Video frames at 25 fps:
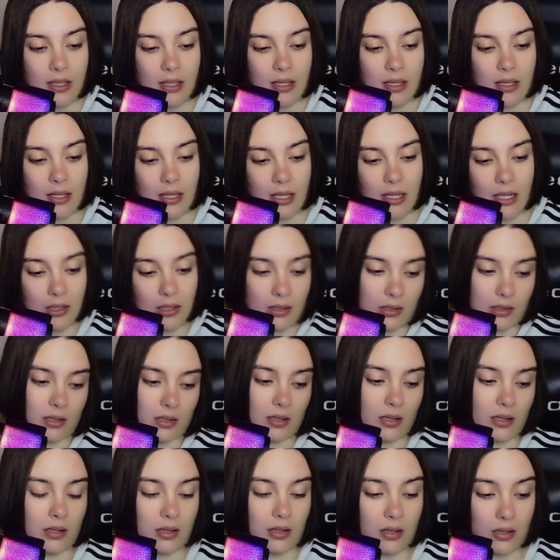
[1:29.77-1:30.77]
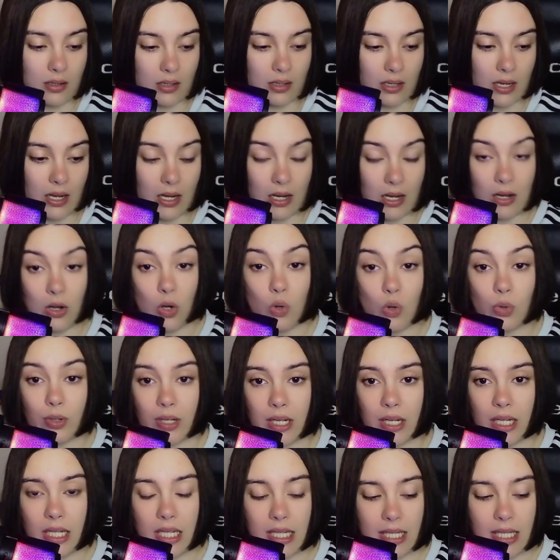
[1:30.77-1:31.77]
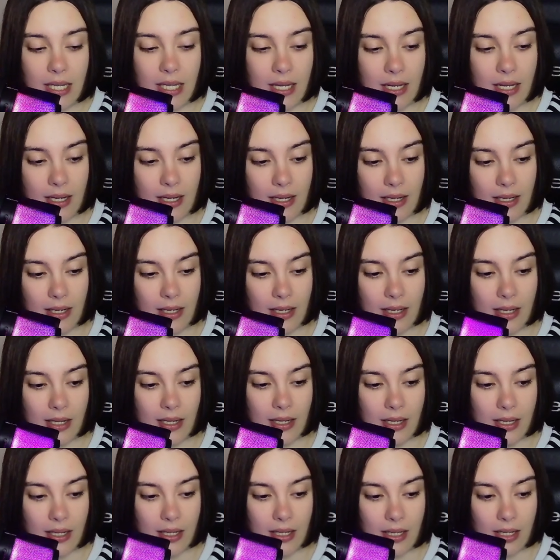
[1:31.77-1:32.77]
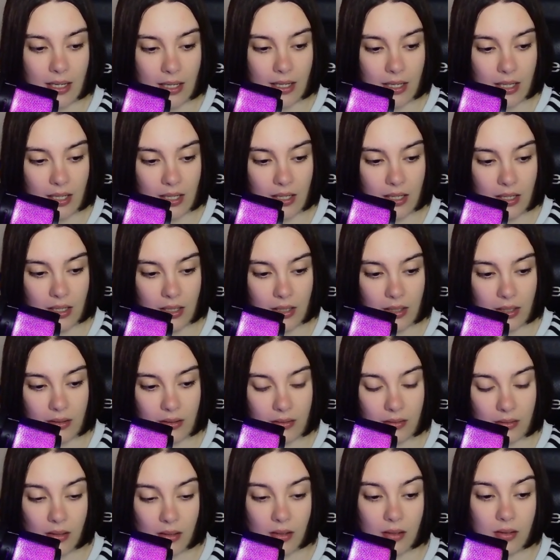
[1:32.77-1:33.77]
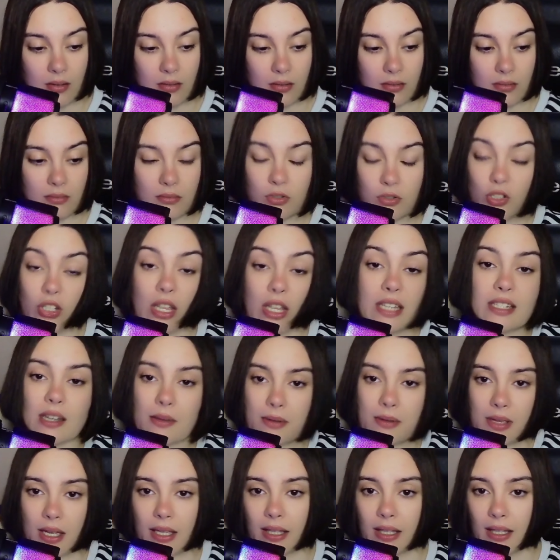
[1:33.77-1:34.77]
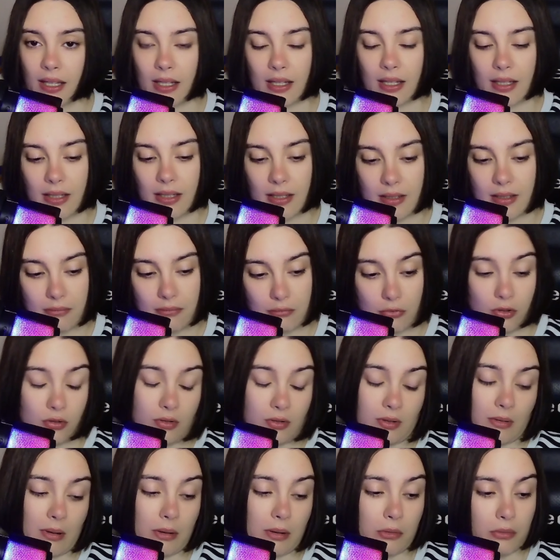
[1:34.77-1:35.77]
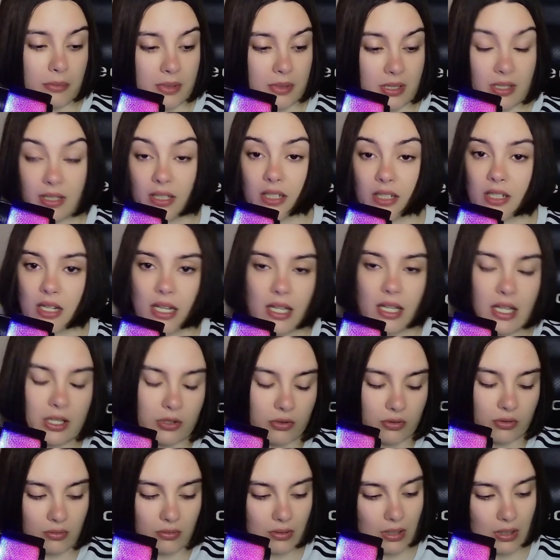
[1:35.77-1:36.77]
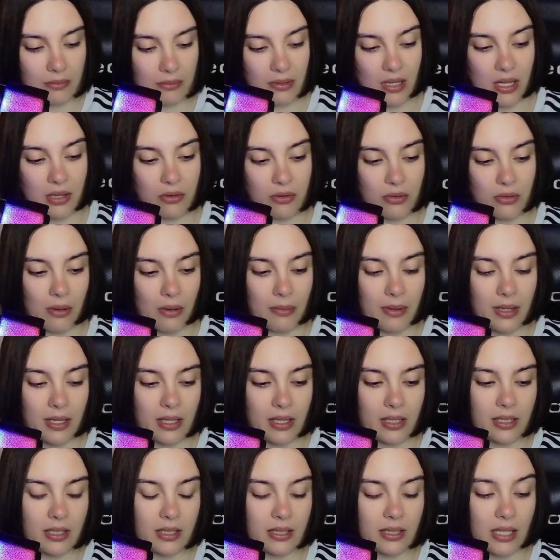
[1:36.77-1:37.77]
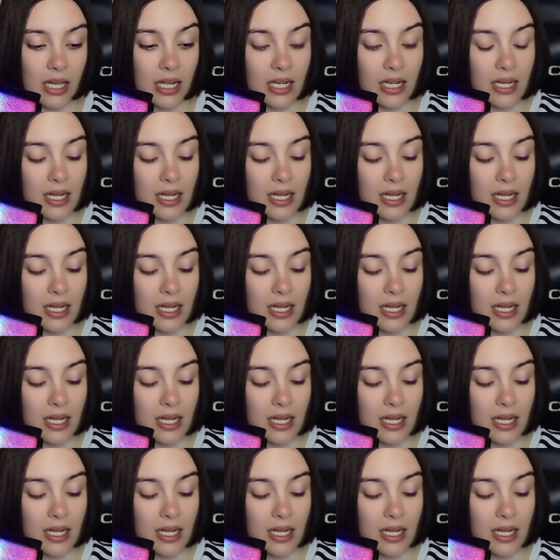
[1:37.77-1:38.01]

El, lunes eh, yo ya sabía que, bueno, llevaba un mes ingresada, yo la había ido a ver y tal.